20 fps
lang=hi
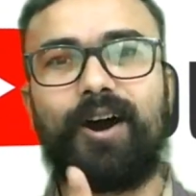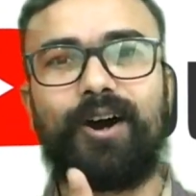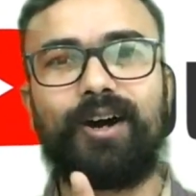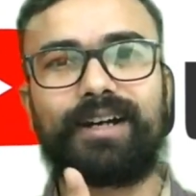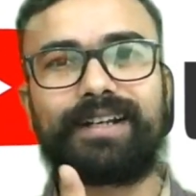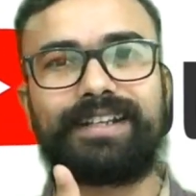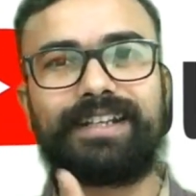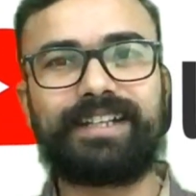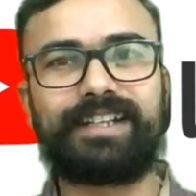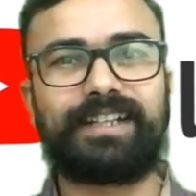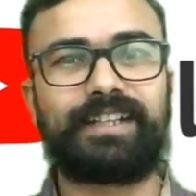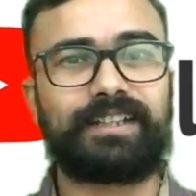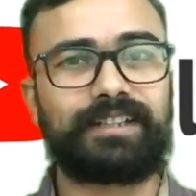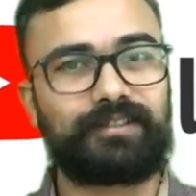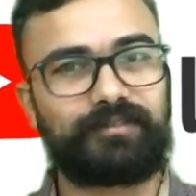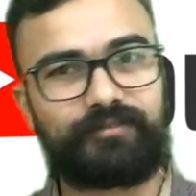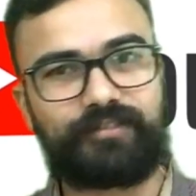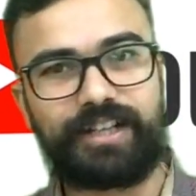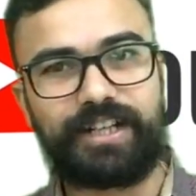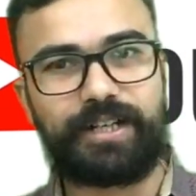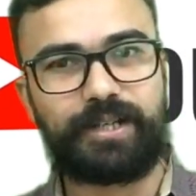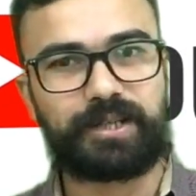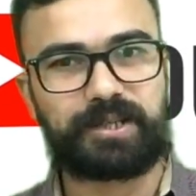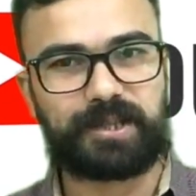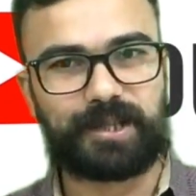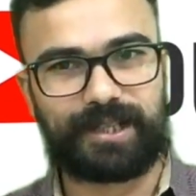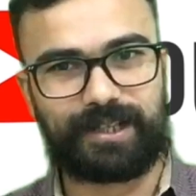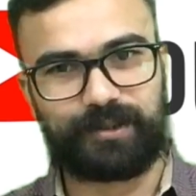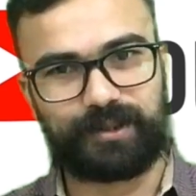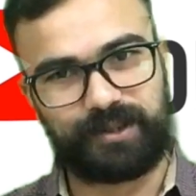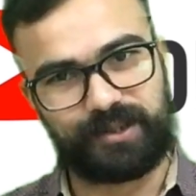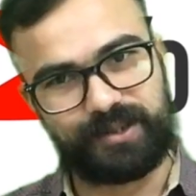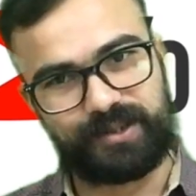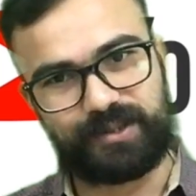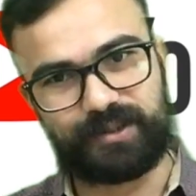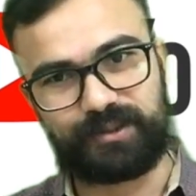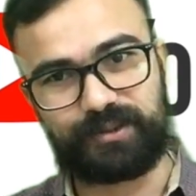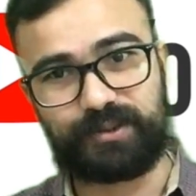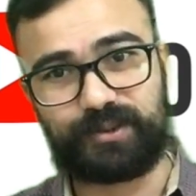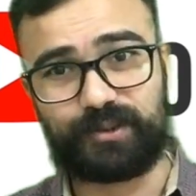और ये वीडियो जो है वो
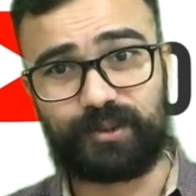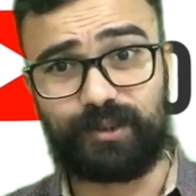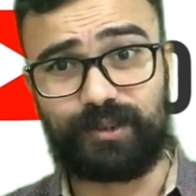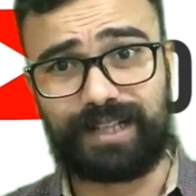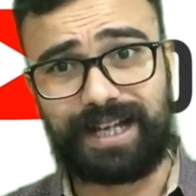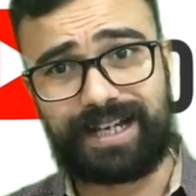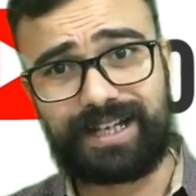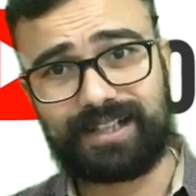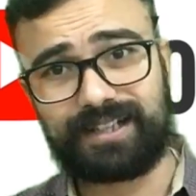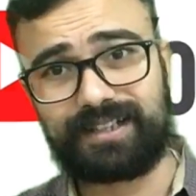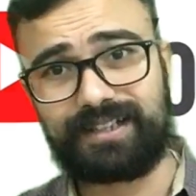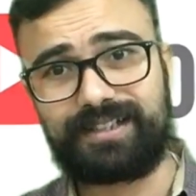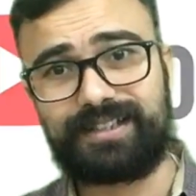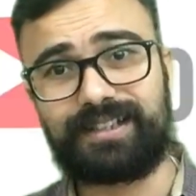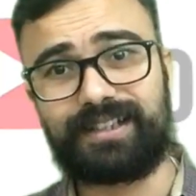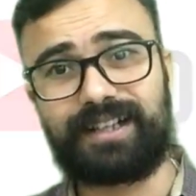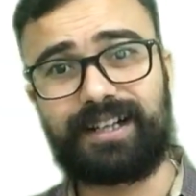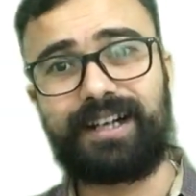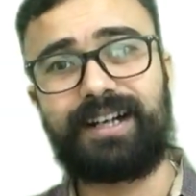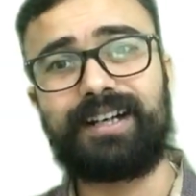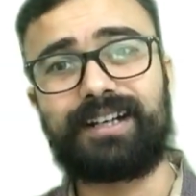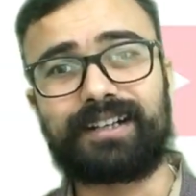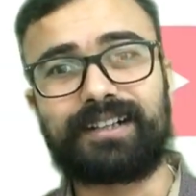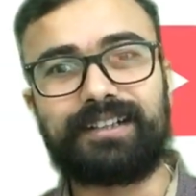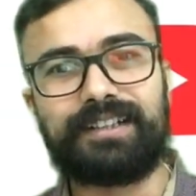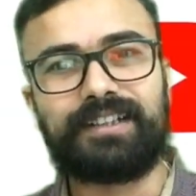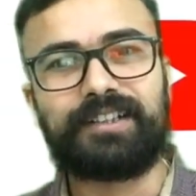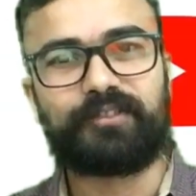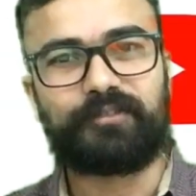दोस्तों उसको लाइक कर दीजिए अगर